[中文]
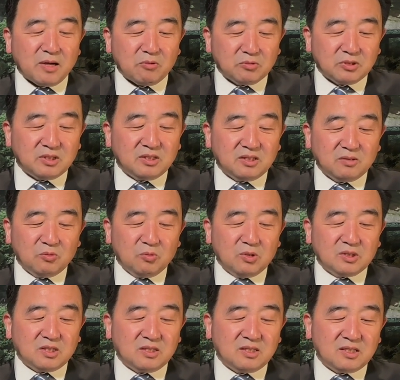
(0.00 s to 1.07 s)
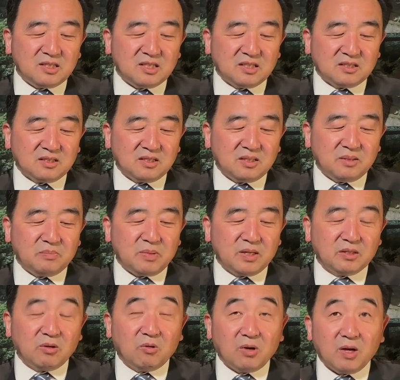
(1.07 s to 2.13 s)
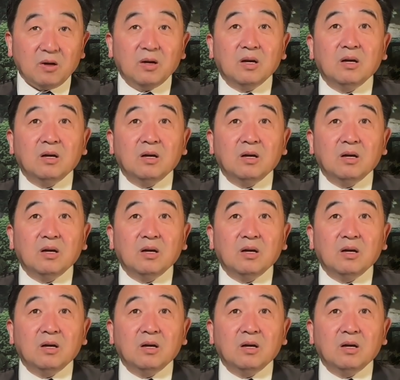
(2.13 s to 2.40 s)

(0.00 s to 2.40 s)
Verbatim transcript: 我只是我只是警示朋友了，